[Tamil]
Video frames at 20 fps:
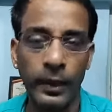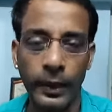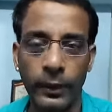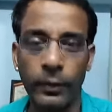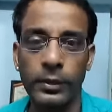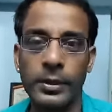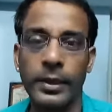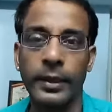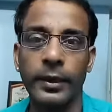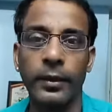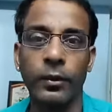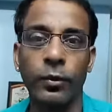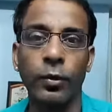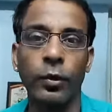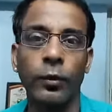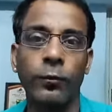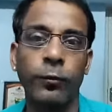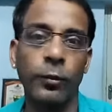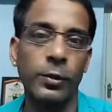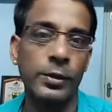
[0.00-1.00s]
இட் வாஸ் அண்ட்
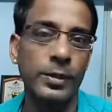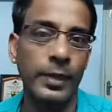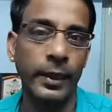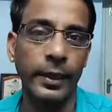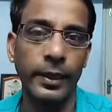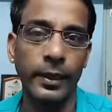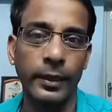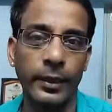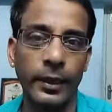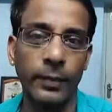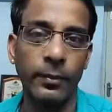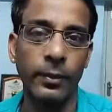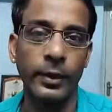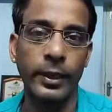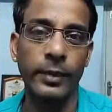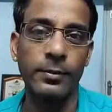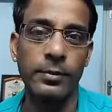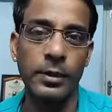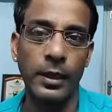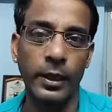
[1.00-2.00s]
குட் ஃப்ளோ ஸ்டார்டிங் டேபிள்
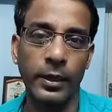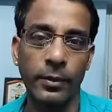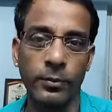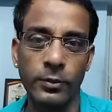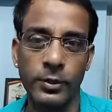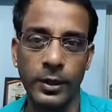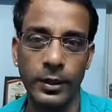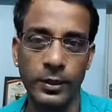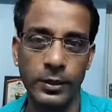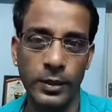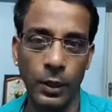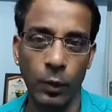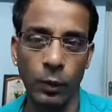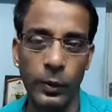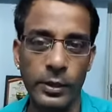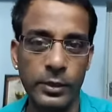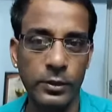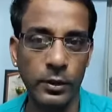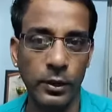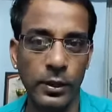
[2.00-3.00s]
கேம்ஸில் ஆரம்பித்தேன்
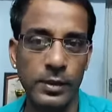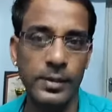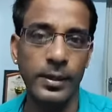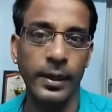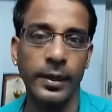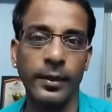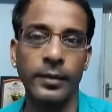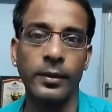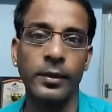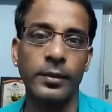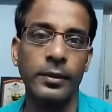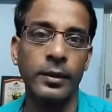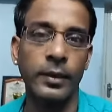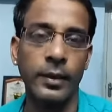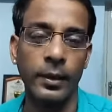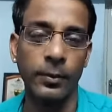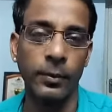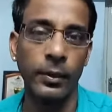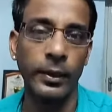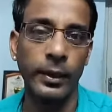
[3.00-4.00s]
ஆல்வேஸ் ஸ்டால்ஸ் இருந்தது
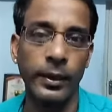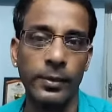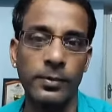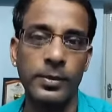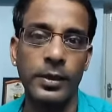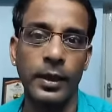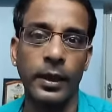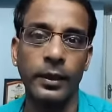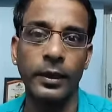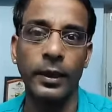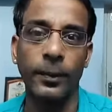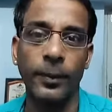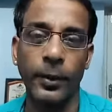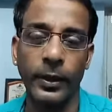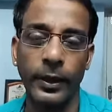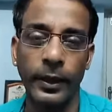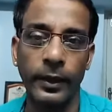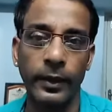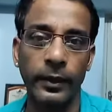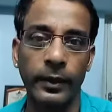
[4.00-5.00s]
டேபிள் கேம்ஸ்
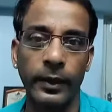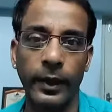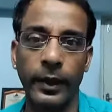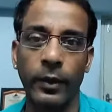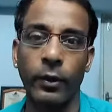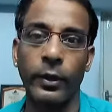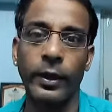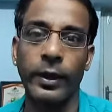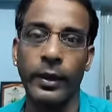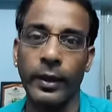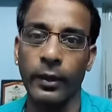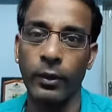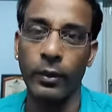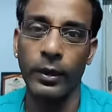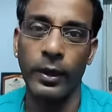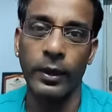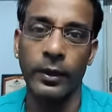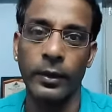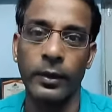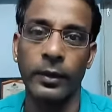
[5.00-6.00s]
அதுக்கப்புறம் எங்களுடைய
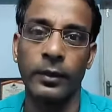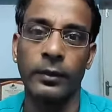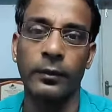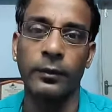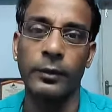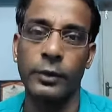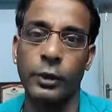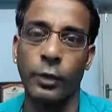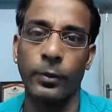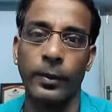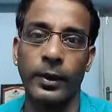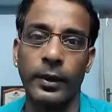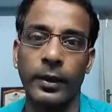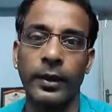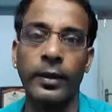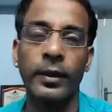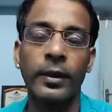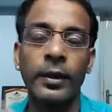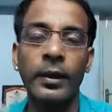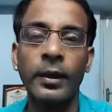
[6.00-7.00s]
ரெகுலரான விஷயம்
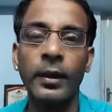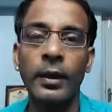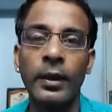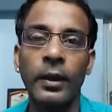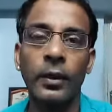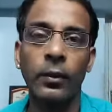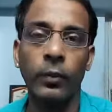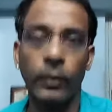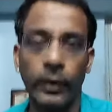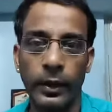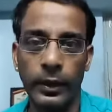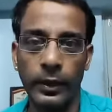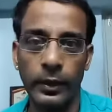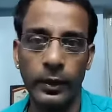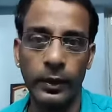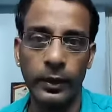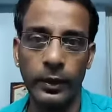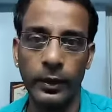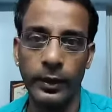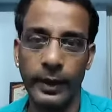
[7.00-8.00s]
மாதிரி ஒரு
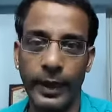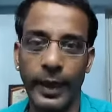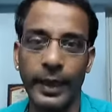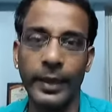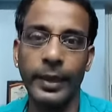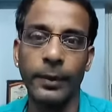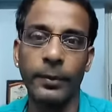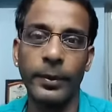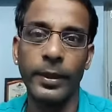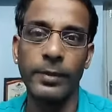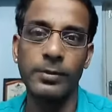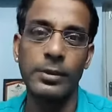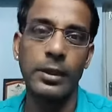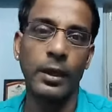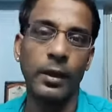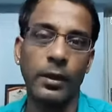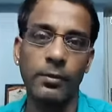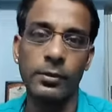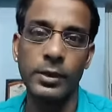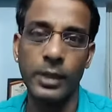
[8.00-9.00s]
ரேண்டம் கேம்ஸில்
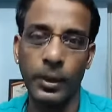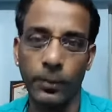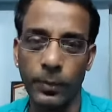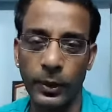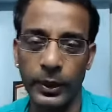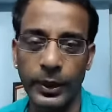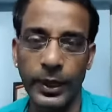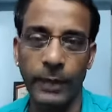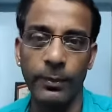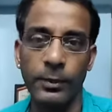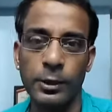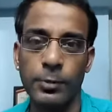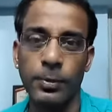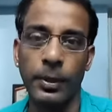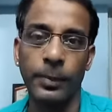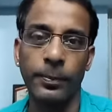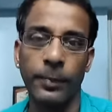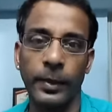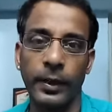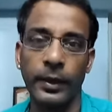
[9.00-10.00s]
ஆரம்பித்து அப்புறம் டீமை
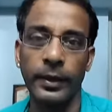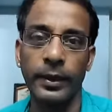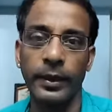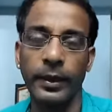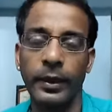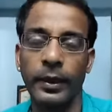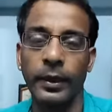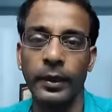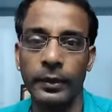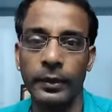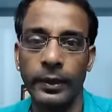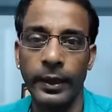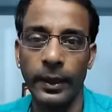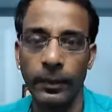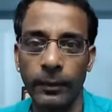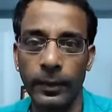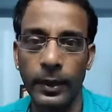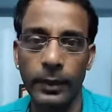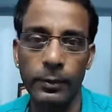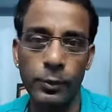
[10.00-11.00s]
ஸ்ப்ளிட் பண்ணி
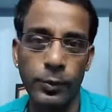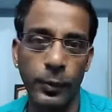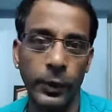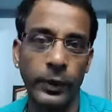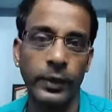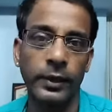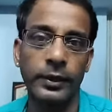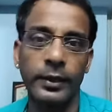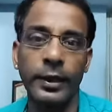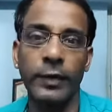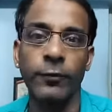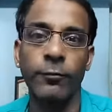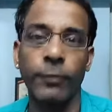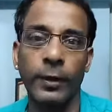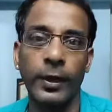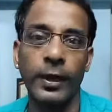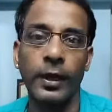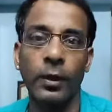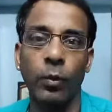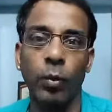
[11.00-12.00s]
டீம் கேம்ஸ் போயிட்டு தென்
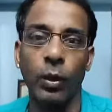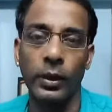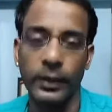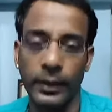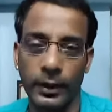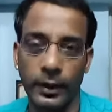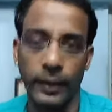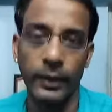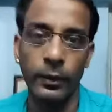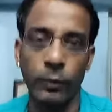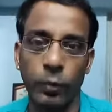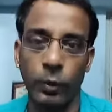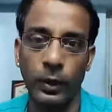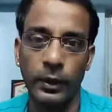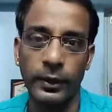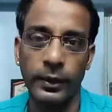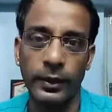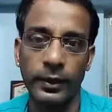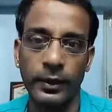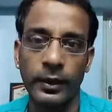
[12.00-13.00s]
ஃபைனலி வாட் த கிளைண்ட்
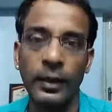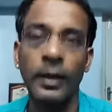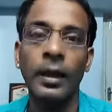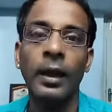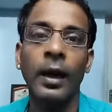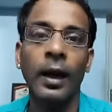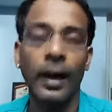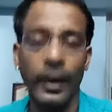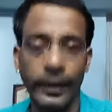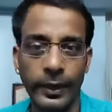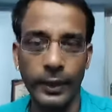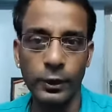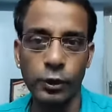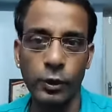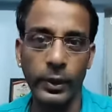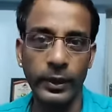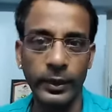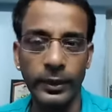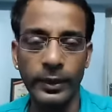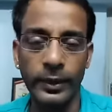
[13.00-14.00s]
வாண்டட் அது
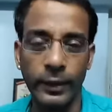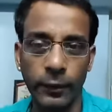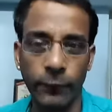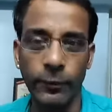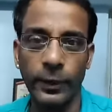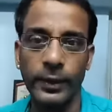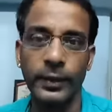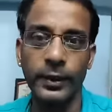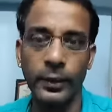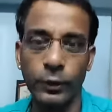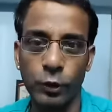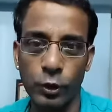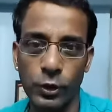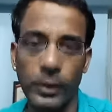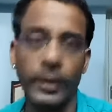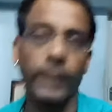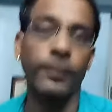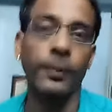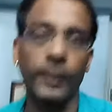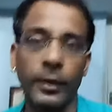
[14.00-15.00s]
ஆக்சுவலாக இது இன்ஃபேக்ட் நான்
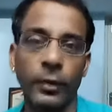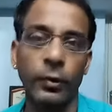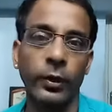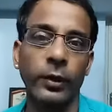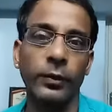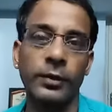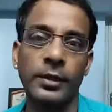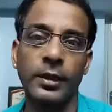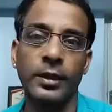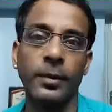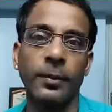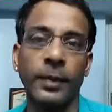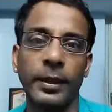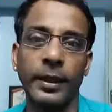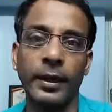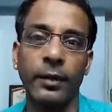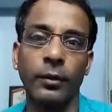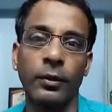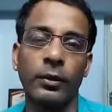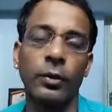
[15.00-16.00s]
யூஸ்வலாக நான் பண்ணக்கூடிய விஷயம் தான்
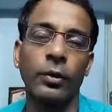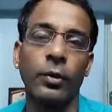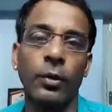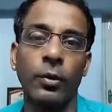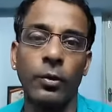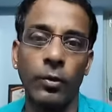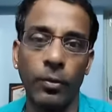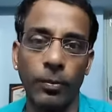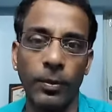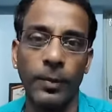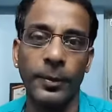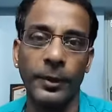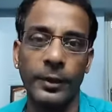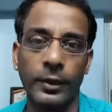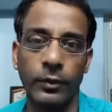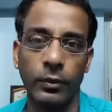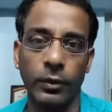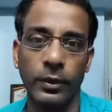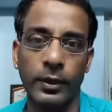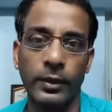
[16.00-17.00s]
பட் இன்றைக்கி வந்து ரொம்ப
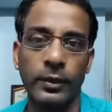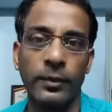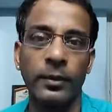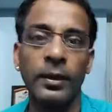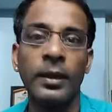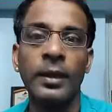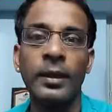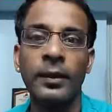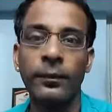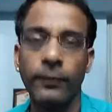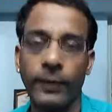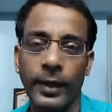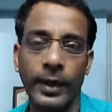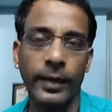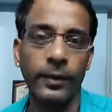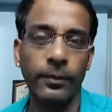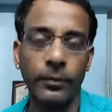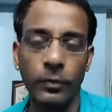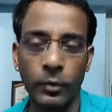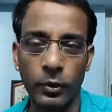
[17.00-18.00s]
பர்டிகுலராக வி
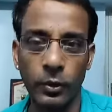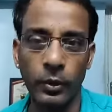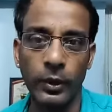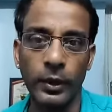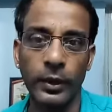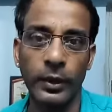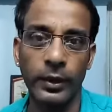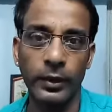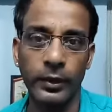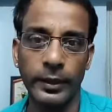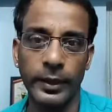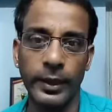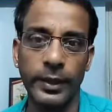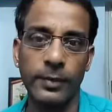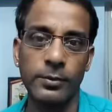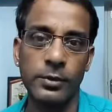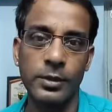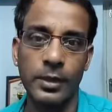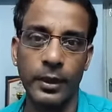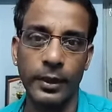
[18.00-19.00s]
ஆடட் மோர்
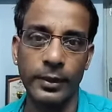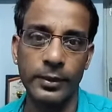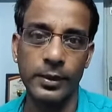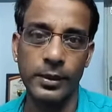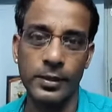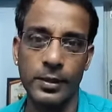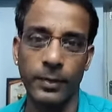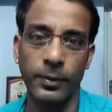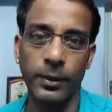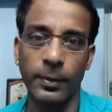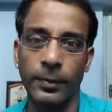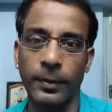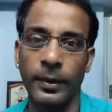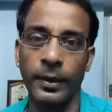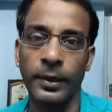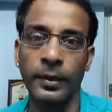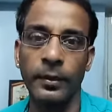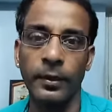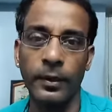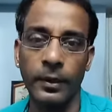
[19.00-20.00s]
கேம்ஸ் லைக் ஜஸ்ட் மினிட்
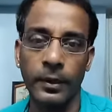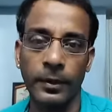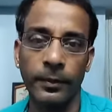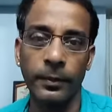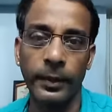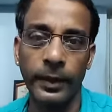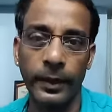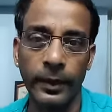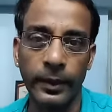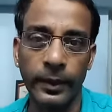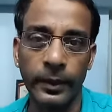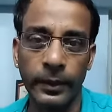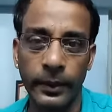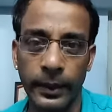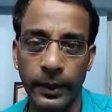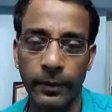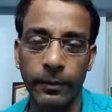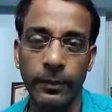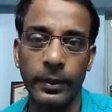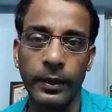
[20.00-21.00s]
மே கேமிங்
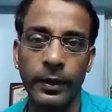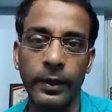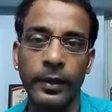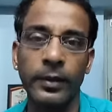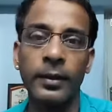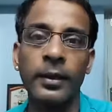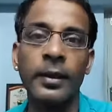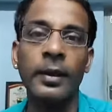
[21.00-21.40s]
கேம் மாதிரி